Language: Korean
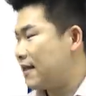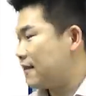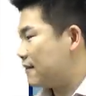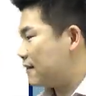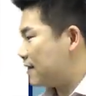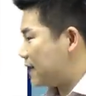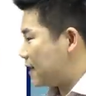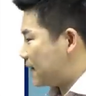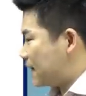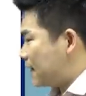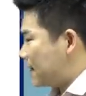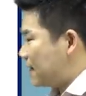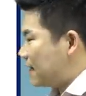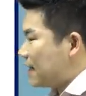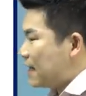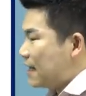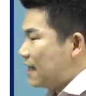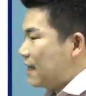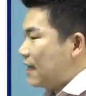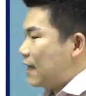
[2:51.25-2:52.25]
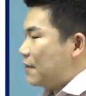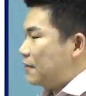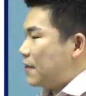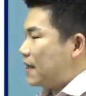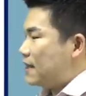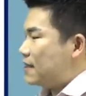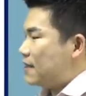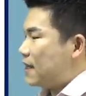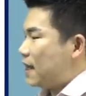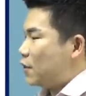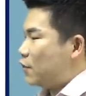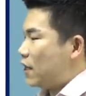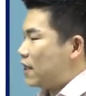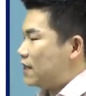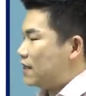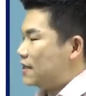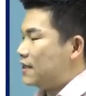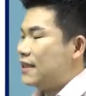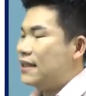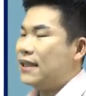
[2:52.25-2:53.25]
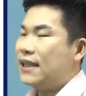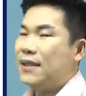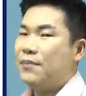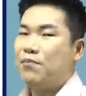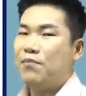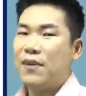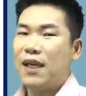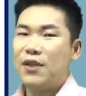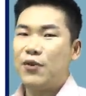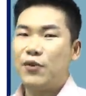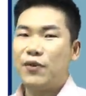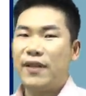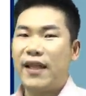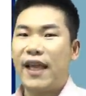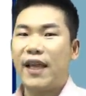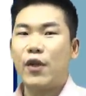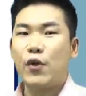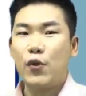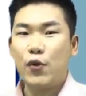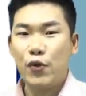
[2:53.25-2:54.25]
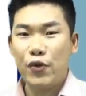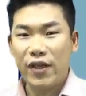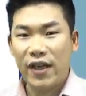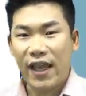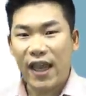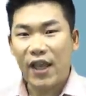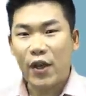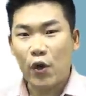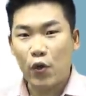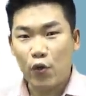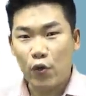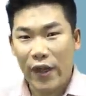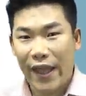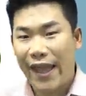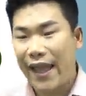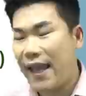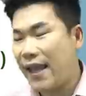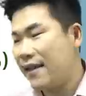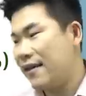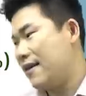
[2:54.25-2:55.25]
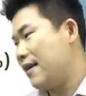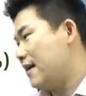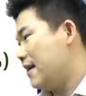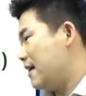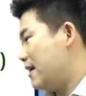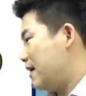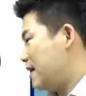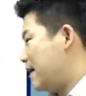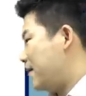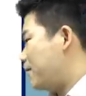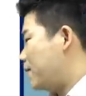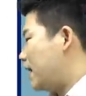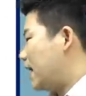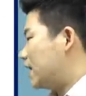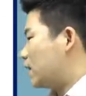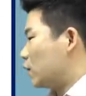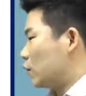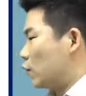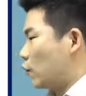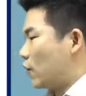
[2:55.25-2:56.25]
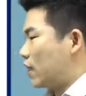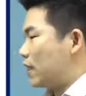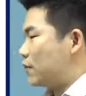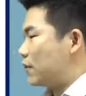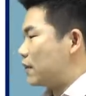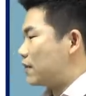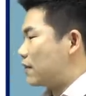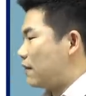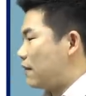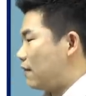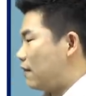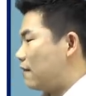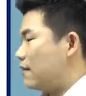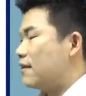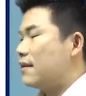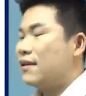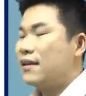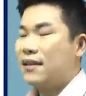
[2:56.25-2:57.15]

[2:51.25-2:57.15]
그러니까 폐지가 되는 임대주택 유형의 경우에 임대 등록일부터